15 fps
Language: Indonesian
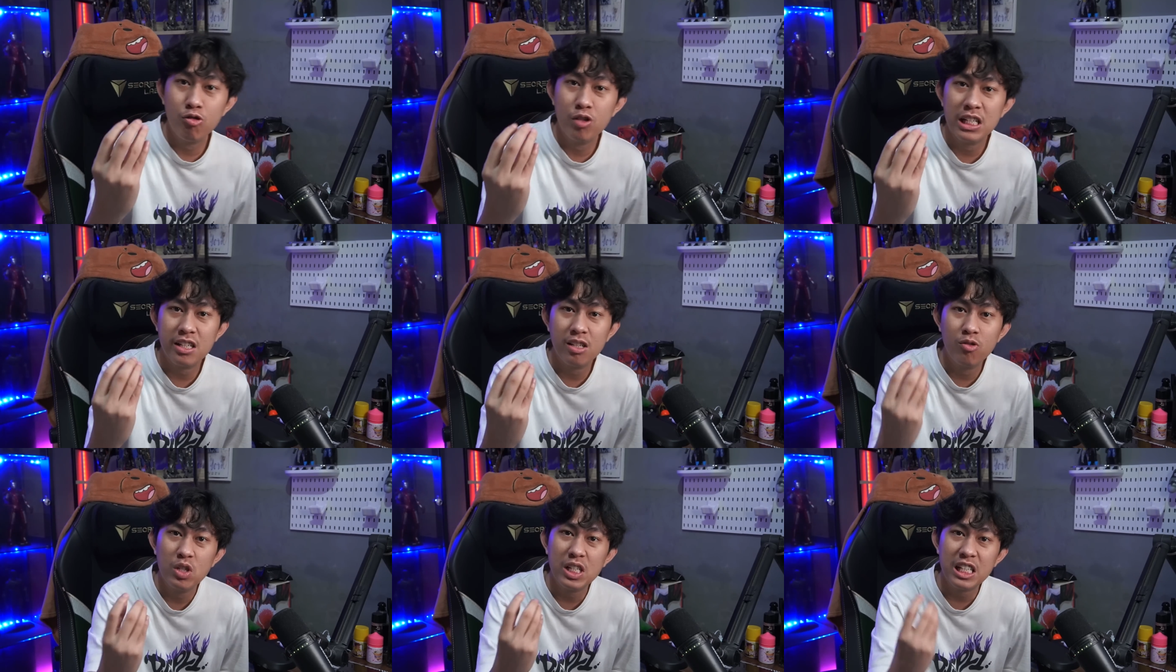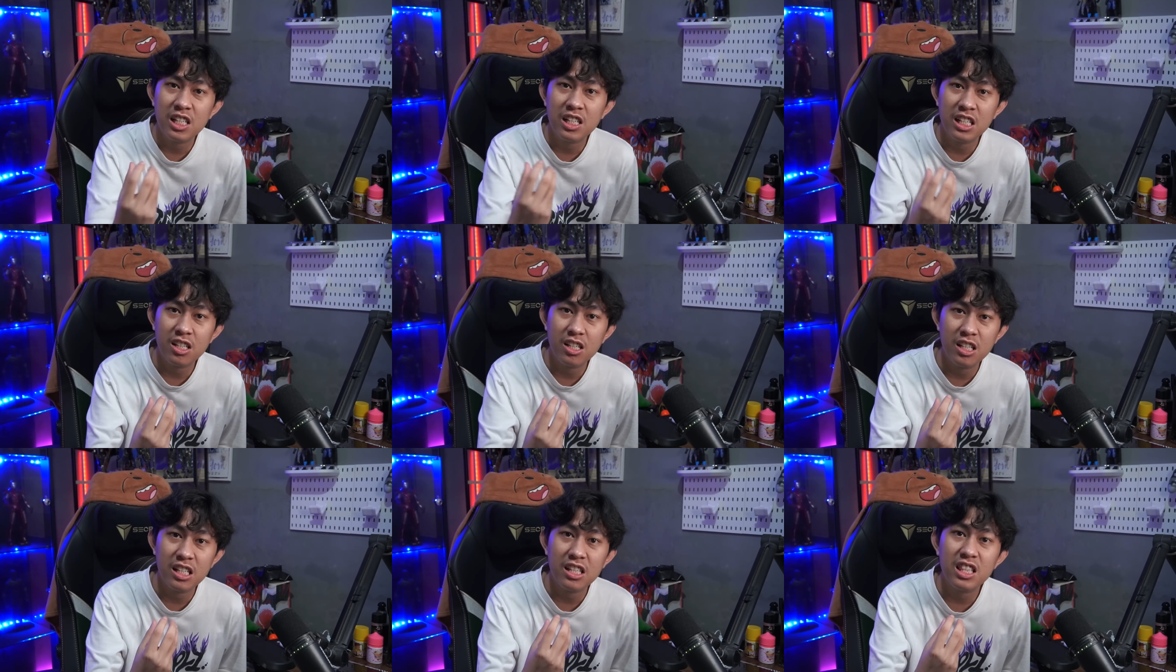nularin gue ke
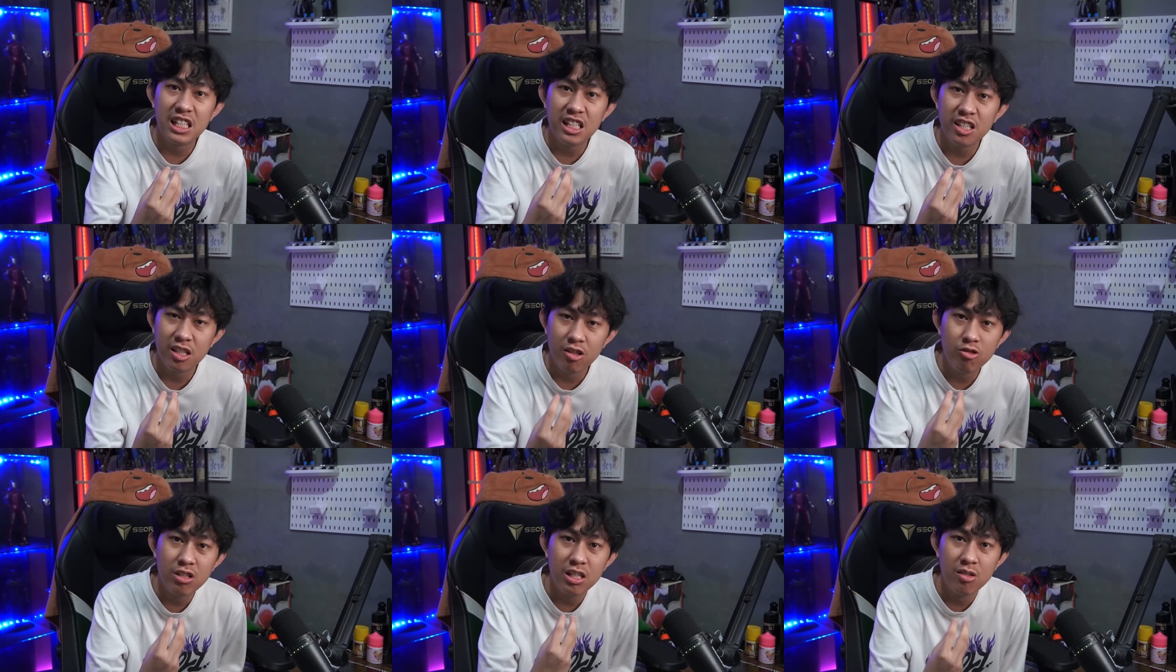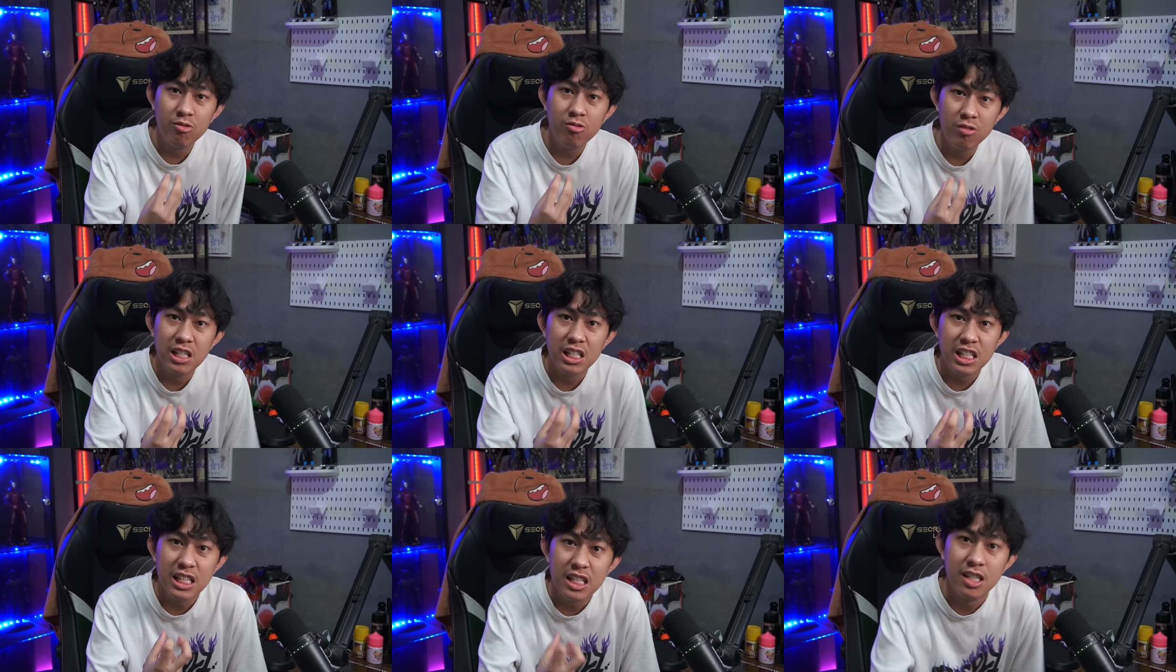stres itu ke gue